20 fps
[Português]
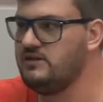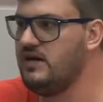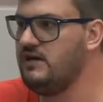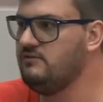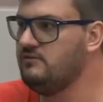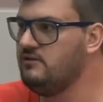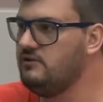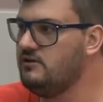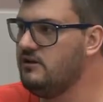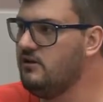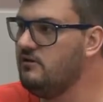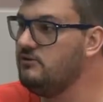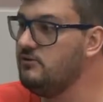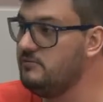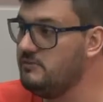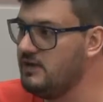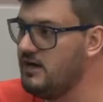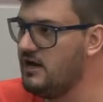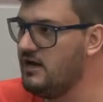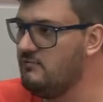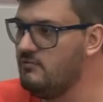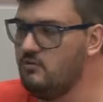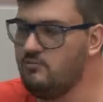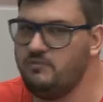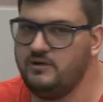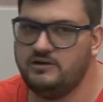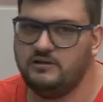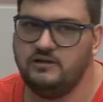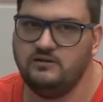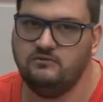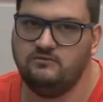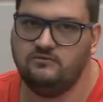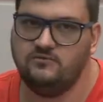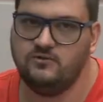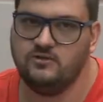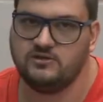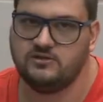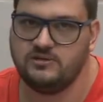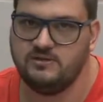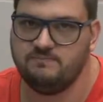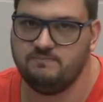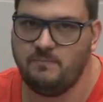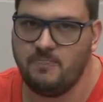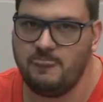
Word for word: Jato, então é um nome que acabou perdendo força.